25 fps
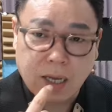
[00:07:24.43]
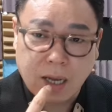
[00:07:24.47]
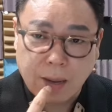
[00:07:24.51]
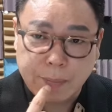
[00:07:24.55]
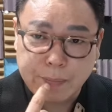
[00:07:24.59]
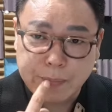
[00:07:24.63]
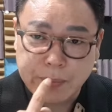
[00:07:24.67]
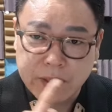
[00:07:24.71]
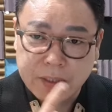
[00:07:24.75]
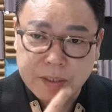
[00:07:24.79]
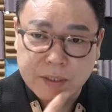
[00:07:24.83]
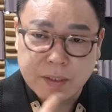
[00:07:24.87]

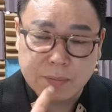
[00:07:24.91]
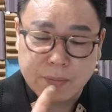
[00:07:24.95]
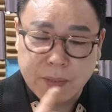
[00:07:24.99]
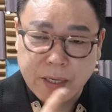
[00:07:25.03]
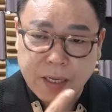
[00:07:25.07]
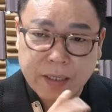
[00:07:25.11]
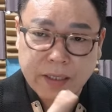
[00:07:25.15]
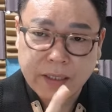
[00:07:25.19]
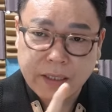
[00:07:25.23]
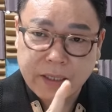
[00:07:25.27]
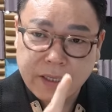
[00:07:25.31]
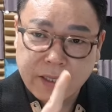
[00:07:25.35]

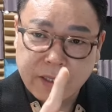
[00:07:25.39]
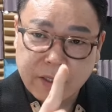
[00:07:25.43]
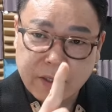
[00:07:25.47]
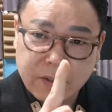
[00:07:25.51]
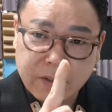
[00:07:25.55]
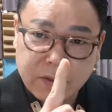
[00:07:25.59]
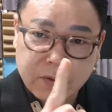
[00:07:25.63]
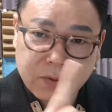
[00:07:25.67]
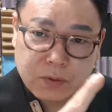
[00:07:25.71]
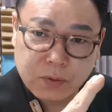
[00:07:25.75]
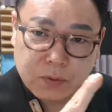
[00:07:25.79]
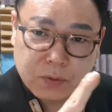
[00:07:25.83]
앞에서만
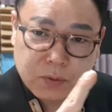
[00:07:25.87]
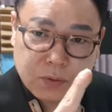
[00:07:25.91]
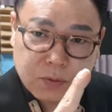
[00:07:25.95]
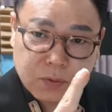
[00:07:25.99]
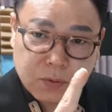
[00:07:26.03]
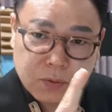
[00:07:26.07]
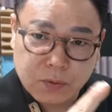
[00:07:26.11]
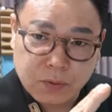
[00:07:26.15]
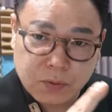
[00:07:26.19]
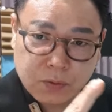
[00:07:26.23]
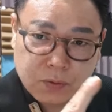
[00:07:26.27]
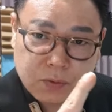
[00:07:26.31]

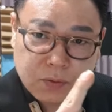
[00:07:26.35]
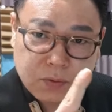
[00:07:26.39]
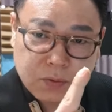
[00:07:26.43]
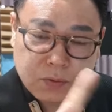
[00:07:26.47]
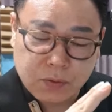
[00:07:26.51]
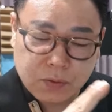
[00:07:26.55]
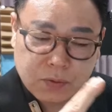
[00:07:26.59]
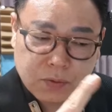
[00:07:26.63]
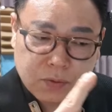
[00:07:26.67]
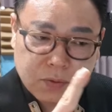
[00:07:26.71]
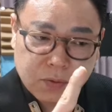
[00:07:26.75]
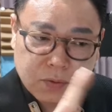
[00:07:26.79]

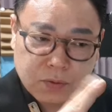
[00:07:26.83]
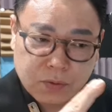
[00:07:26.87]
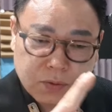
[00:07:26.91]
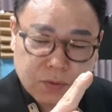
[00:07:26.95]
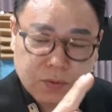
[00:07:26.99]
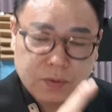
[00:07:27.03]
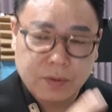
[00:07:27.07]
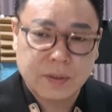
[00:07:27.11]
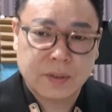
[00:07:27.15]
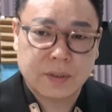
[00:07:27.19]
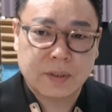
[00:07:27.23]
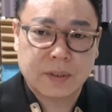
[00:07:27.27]

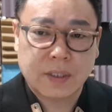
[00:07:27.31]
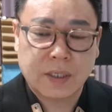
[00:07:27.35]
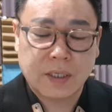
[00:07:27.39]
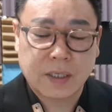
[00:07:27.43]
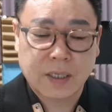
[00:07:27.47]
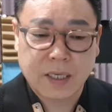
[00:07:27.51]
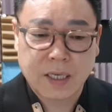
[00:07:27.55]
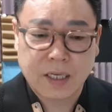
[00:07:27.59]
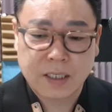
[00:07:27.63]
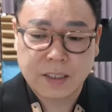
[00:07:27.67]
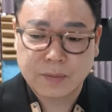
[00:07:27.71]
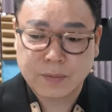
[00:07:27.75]
뚜뚜뚜뚜
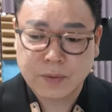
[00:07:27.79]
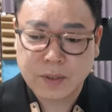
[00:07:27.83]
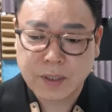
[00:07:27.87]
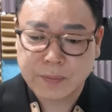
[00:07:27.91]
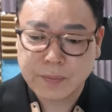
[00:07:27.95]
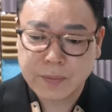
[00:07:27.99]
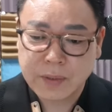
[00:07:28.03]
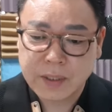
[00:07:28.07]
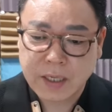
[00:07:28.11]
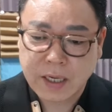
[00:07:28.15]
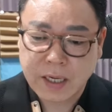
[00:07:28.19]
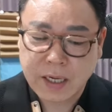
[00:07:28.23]
이렇게 하시면
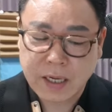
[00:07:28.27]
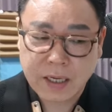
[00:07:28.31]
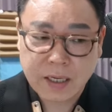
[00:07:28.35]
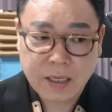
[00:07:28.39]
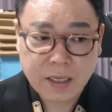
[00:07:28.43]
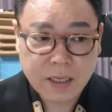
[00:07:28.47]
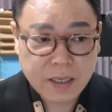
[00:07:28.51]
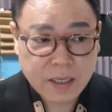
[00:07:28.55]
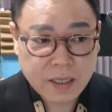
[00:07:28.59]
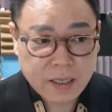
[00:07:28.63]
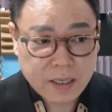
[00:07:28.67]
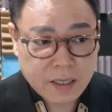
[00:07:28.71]
됩니다.
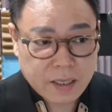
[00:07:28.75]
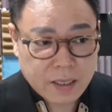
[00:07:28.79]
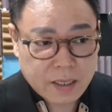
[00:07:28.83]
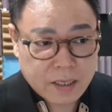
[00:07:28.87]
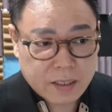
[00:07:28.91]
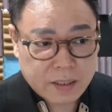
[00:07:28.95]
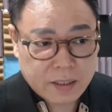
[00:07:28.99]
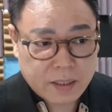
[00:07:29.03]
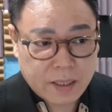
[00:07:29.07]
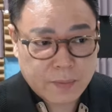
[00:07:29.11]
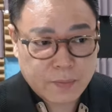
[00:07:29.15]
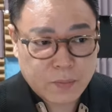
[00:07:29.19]

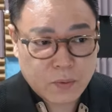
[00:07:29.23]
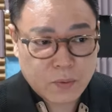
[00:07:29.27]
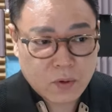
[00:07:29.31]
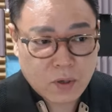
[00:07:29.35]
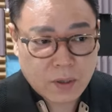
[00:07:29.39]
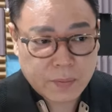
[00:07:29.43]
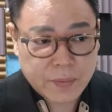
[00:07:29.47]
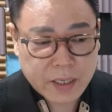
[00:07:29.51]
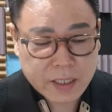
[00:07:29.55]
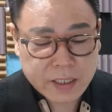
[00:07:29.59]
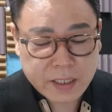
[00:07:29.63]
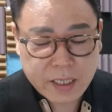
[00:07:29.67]

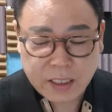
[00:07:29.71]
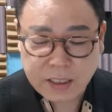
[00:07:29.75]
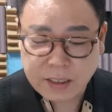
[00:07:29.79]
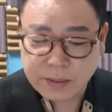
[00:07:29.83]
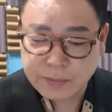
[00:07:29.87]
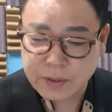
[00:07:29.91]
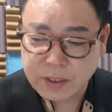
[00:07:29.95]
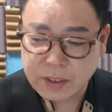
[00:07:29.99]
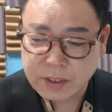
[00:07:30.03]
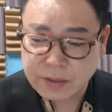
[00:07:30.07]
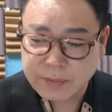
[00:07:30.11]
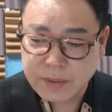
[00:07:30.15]
템포가
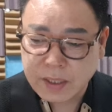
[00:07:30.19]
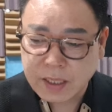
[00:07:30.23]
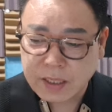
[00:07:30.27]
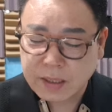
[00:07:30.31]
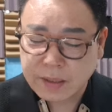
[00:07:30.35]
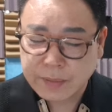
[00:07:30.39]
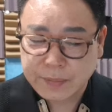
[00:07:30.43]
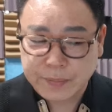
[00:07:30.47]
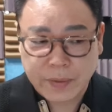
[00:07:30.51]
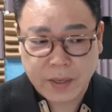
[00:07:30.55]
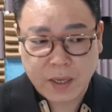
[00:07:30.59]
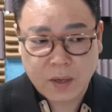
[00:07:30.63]

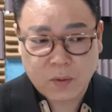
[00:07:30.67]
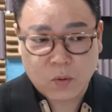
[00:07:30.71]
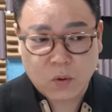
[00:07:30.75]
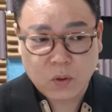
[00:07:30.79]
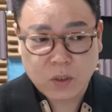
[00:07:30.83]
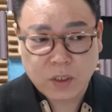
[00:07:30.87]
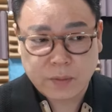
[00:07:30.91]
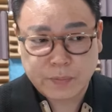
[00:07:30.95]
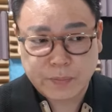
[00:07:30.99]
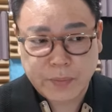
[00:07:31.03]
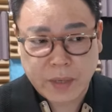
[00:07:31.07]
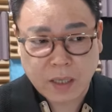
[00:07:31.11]
140이지만
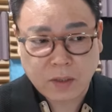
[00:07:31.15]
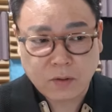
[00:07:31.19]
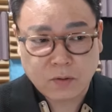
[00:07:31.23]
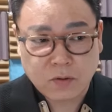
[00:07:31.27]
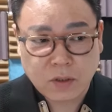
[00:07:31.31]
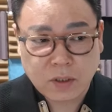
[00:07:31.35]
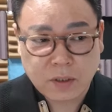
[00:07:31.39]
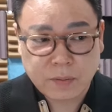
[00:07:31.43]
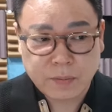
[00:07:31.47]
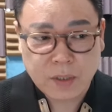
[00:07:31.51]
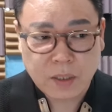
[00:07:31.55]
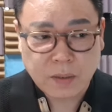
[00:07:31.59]
150,
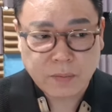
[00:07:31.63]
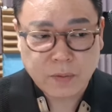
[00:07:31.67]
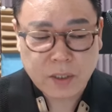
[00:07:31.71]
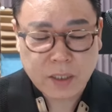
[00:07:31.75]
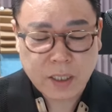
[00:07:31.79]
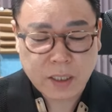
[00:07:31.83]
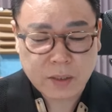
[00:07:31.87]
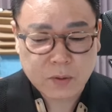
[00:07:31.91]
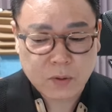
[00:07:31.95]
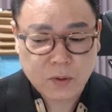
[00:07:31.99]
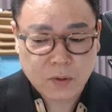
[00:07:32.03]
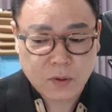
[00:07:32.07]
160
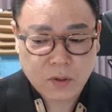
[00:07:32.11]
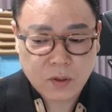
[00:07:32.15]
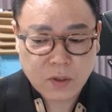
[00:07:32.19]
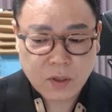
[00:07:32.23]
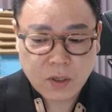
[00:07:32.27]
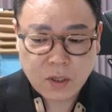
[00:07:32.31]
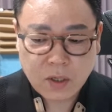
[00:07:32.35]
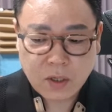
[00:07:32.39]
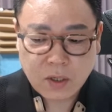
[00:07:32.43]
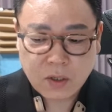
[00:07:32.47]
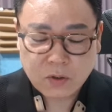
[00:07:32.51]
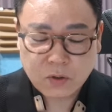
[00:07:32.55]
넘어가도
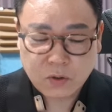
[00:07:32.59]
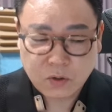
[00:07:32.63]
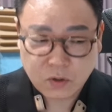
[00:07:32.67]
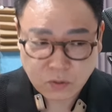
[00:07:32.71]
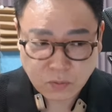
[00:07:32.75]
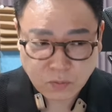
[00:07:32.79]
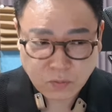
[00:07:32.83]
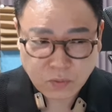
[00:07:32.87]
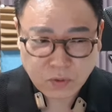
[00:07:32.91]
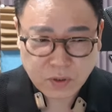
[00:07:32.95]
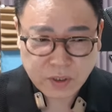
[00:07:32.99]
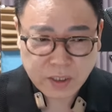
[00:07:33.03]

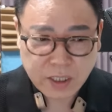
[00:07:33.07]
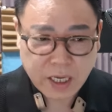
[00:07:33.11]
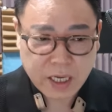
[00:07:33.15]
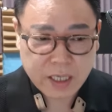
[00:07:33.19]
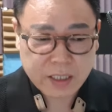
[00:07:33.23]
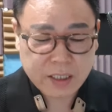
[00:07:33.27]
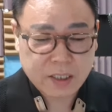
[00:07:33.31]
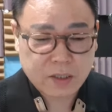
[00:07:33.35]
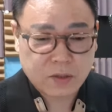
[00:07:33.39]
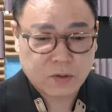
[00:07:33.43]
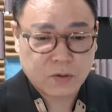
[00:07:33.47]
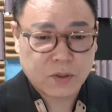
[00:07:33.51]
충분히
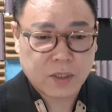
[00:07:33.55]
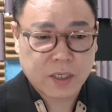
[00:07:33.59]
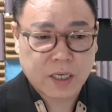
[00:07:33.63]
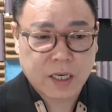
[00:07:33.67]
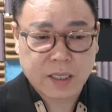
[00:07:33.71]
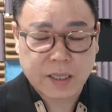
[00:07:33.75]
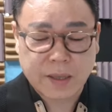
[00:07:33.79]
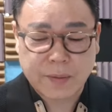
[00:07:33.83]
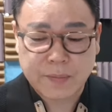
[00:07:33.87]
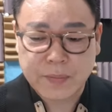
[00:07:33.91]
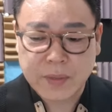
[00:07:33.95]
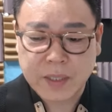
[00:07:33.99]
하실 수
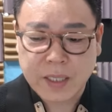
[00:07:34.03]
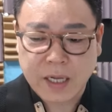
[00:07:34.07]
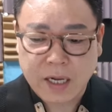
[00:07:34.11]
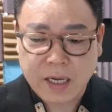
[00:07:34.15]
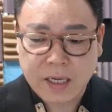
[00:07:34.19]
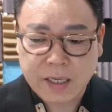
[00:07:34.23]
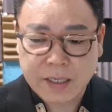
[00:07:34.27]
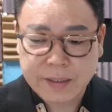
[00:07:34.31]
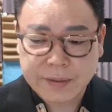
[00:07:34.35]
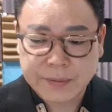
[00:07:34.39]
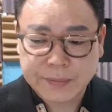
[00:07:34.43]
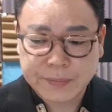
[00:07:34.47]
있게
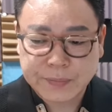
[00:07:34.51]
됩니다.